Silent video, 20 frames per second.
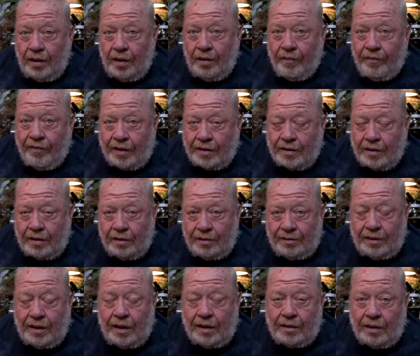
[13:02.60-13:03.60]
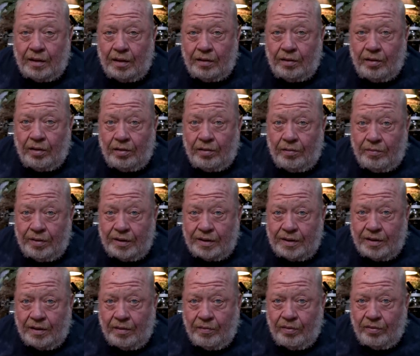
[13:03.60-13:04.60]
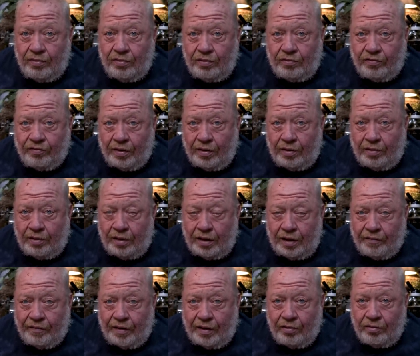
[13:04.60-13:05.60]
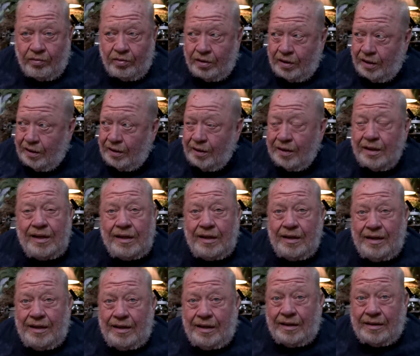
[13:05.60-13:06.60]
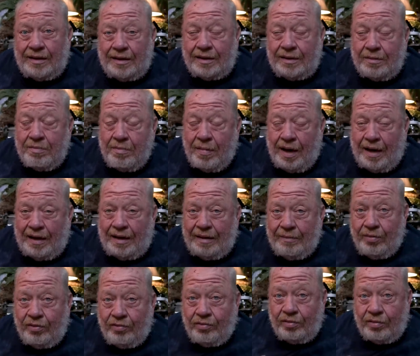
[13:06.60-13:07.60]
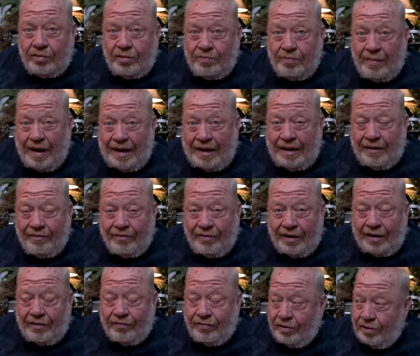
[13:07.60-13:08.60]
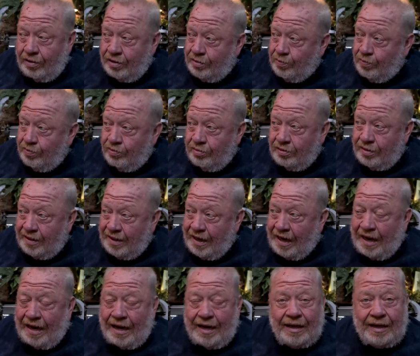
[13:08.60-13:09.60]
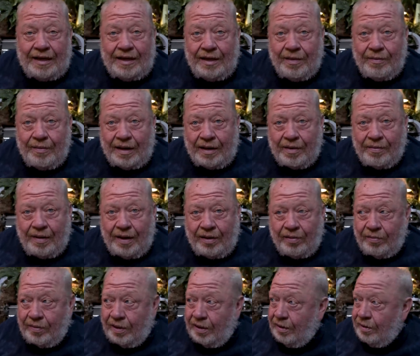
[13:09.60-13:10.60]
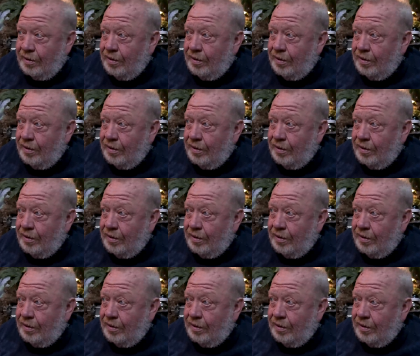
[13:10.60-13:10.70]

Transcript: Im Wasser. Da hat er noch ein bisschen Blut verloren, der war undicht. Jetzt ist mein Blut, mein wertvolles Blut da in dem Aquarium drin.